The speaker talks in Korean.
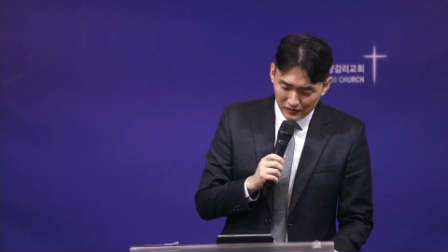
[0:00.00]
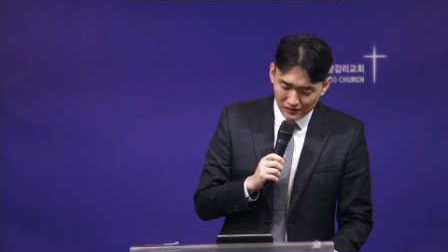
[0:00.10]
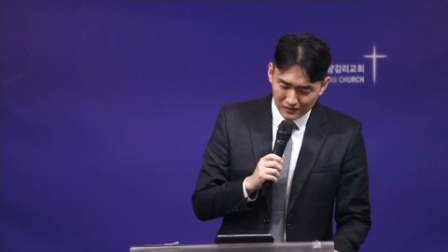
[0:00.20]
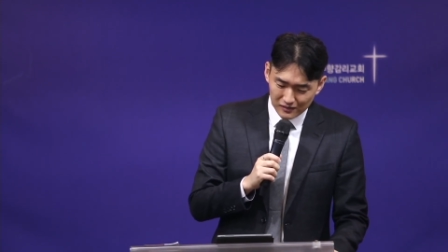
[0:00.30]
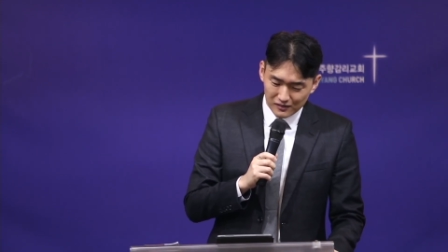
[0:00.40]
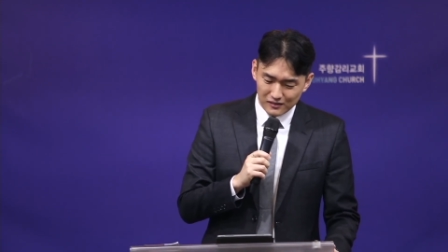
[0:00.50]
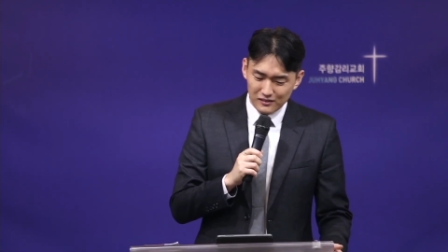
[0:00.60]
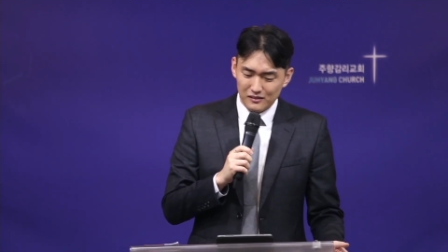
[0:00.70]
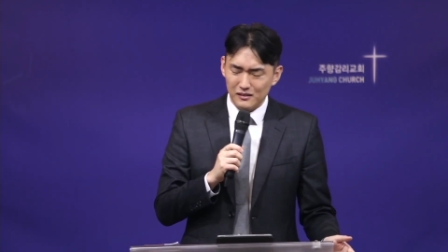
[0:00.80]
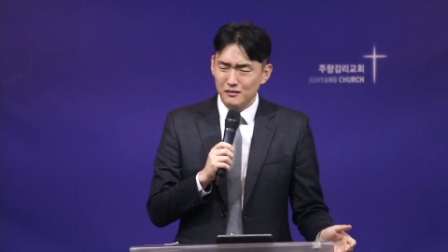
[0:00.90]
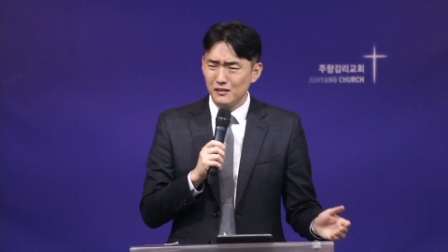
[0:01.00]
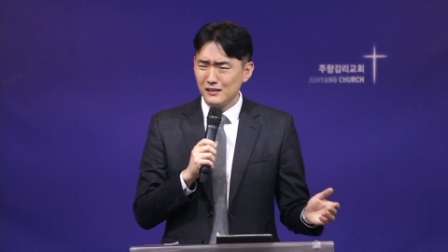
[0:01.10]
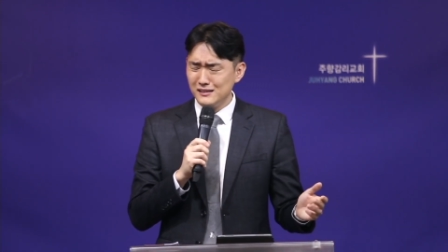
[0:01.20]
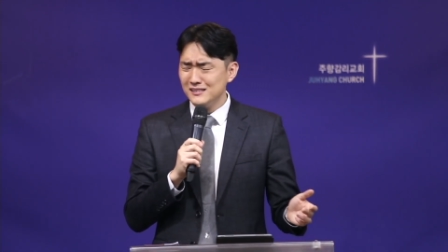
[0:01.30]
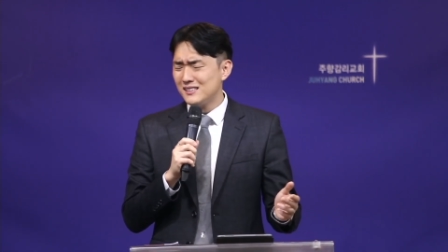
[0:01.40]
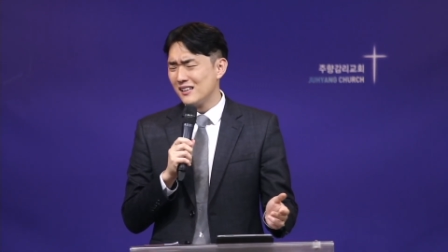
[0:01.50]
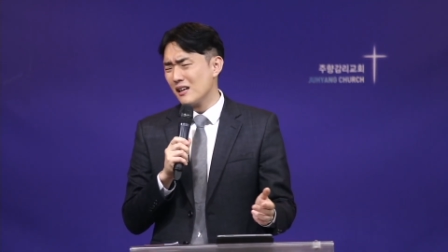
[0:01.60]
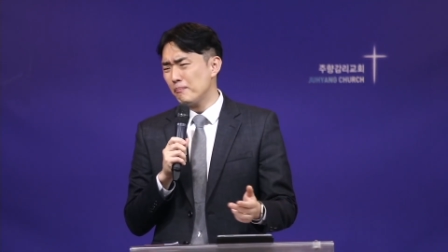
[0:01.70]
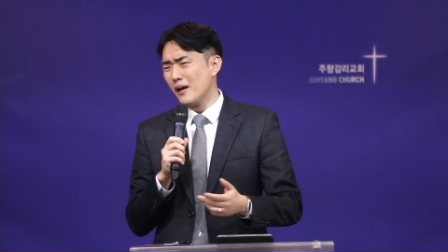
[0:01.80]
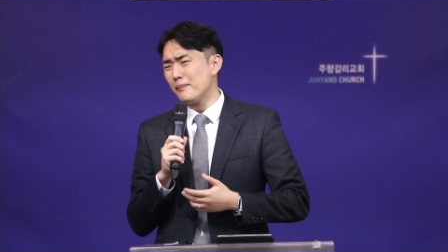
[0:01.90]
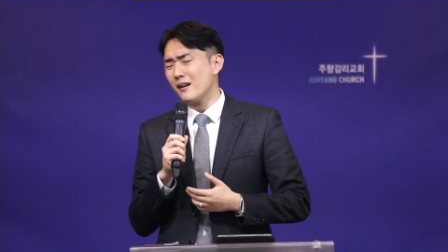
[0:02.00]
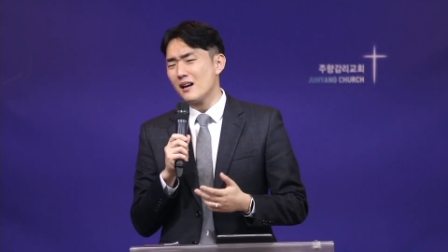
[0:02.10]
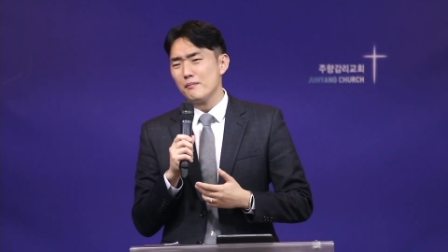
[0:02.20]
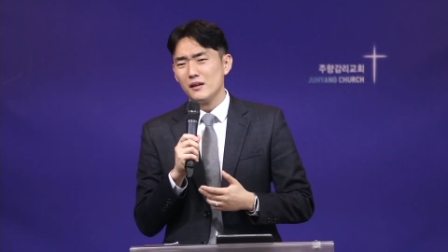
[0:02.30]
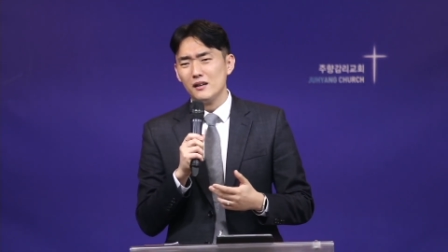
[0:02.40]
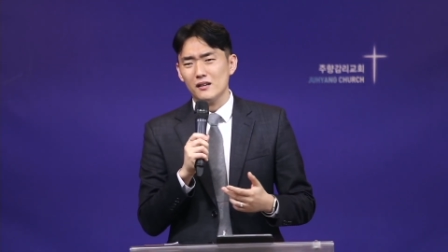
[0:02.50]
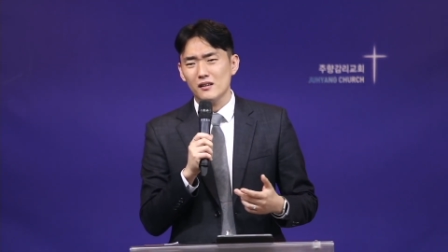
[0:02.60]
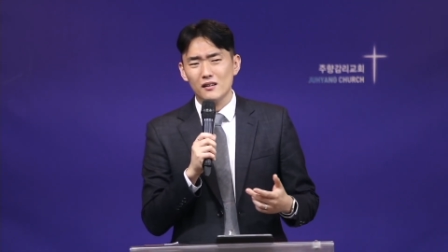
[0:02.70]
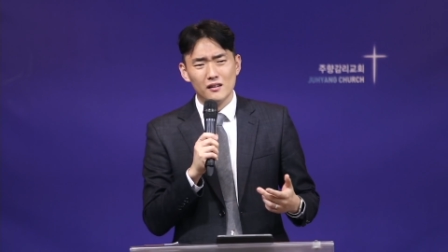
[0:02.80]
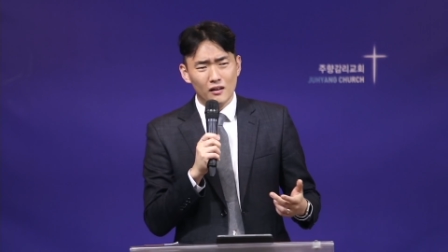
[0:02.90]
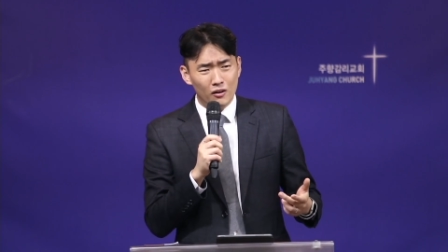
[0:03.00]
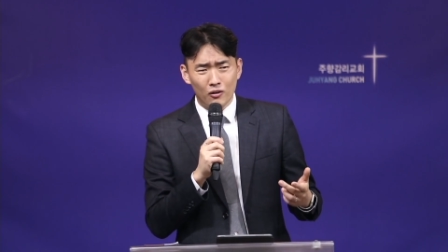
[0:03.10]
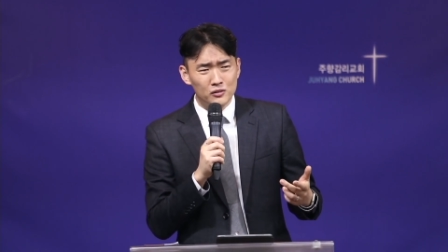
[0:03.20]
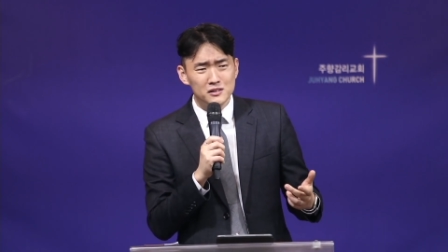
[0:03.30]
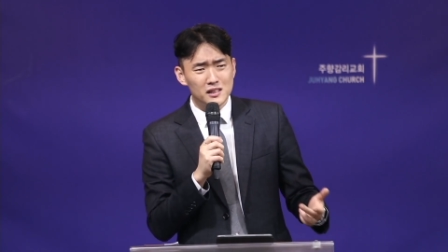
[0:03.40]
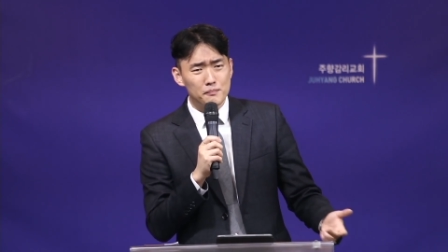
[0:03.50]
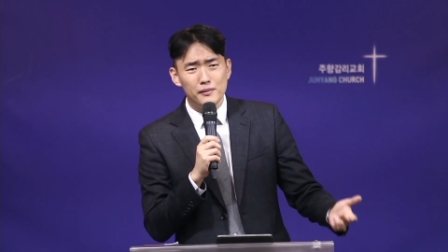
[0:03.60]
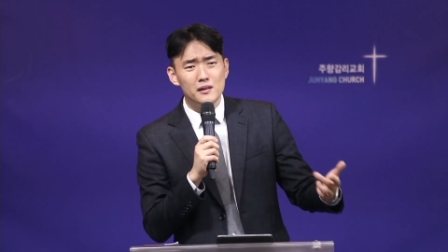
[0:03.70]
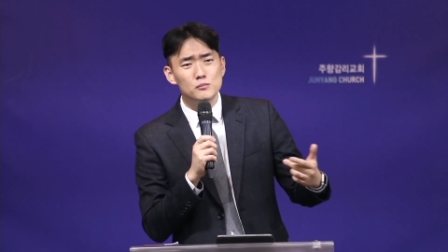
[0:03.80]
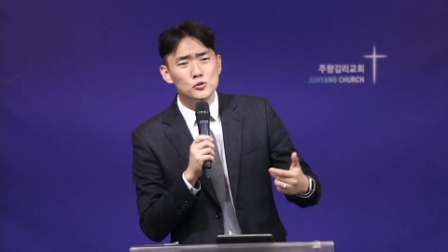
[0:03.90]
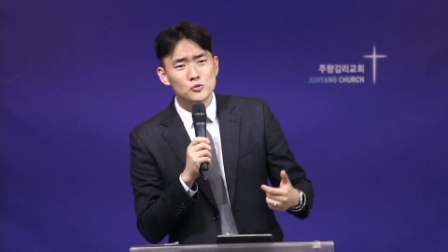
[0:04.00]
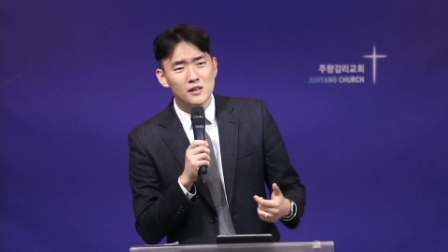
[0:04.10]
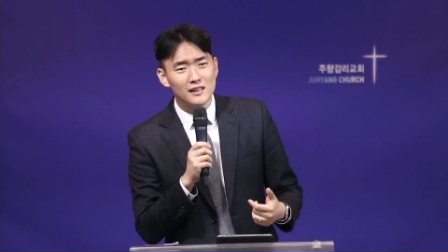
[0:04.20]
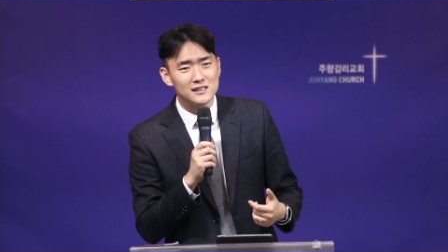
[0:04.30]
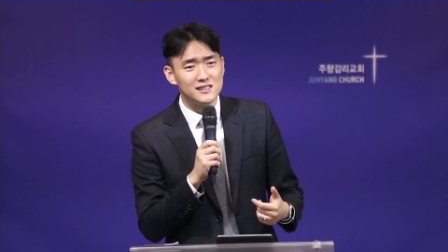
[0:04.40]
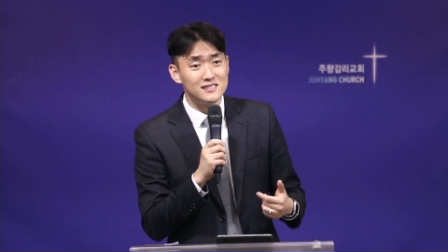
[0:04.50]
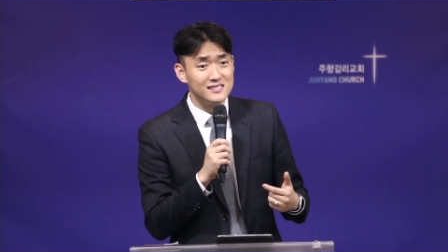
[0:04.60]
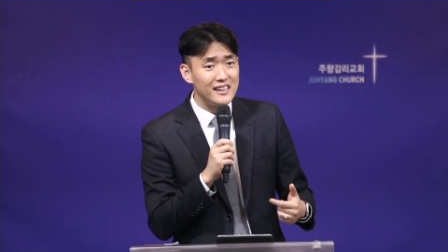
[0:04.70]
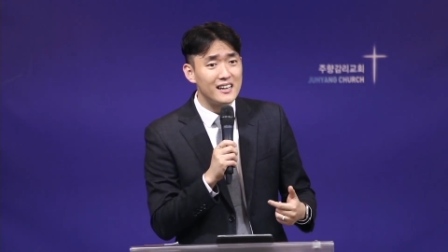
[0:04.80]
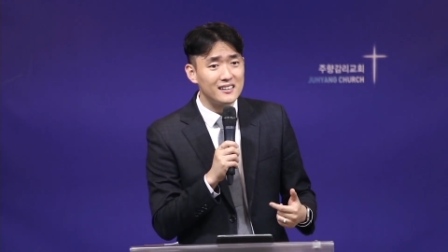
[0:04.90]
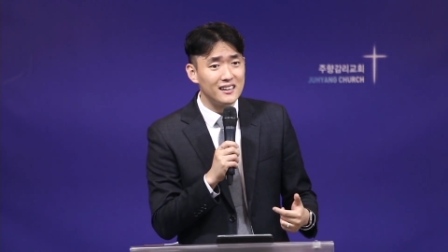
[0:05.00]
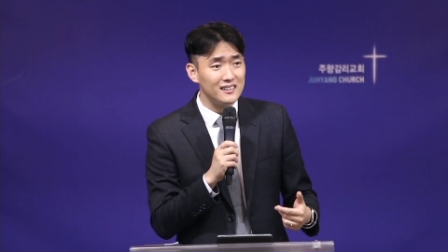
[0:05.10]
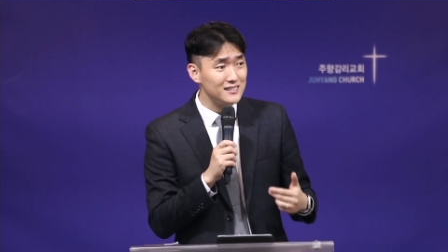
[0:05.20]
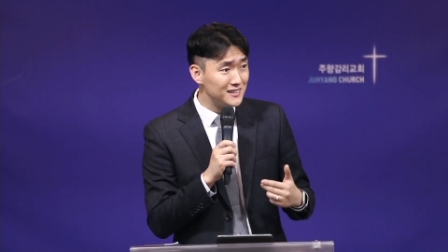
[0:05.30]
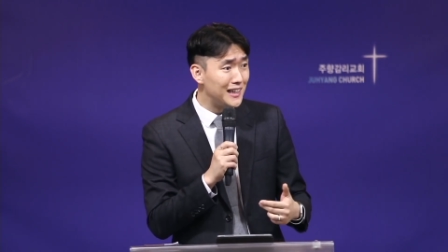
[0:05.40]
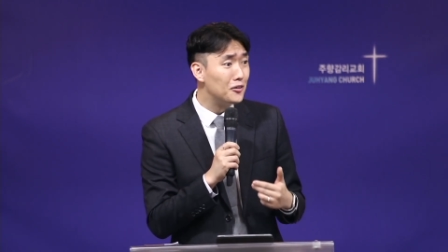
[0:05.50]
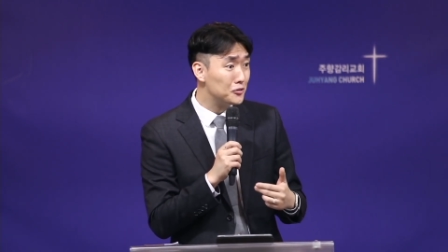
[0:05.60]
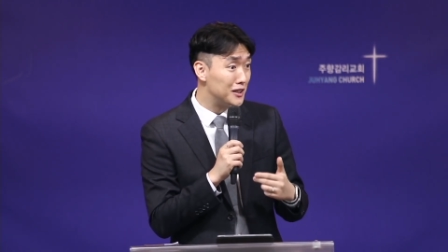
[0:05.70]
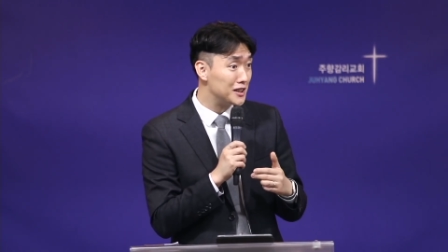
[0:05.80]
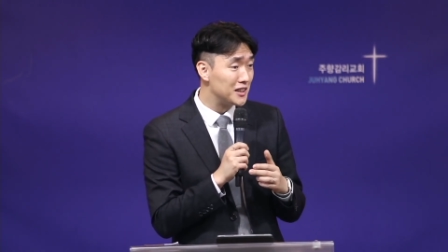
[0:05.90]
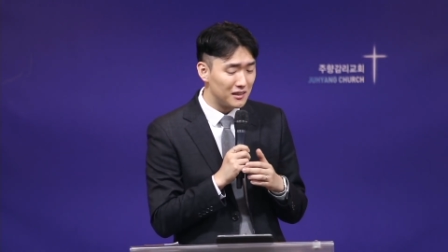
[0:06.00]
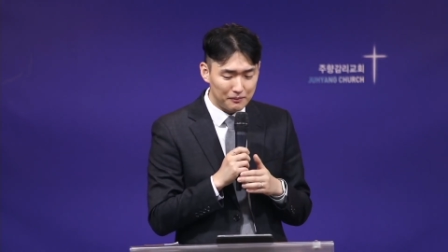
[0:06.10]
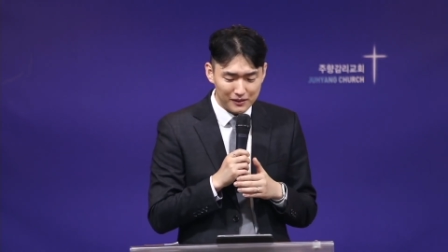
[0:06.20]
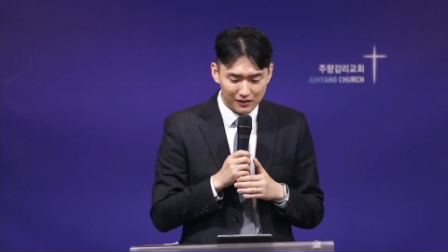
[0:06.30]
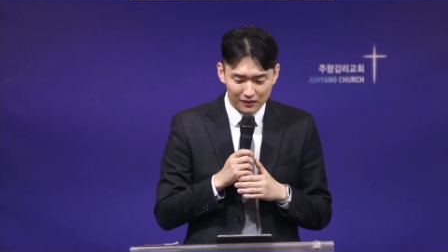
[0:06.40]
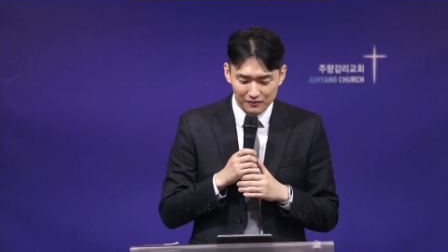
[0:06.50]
어, 인생의 패배감이 어느새 밀물과 같이 내 안에 차오르기 시작합니다.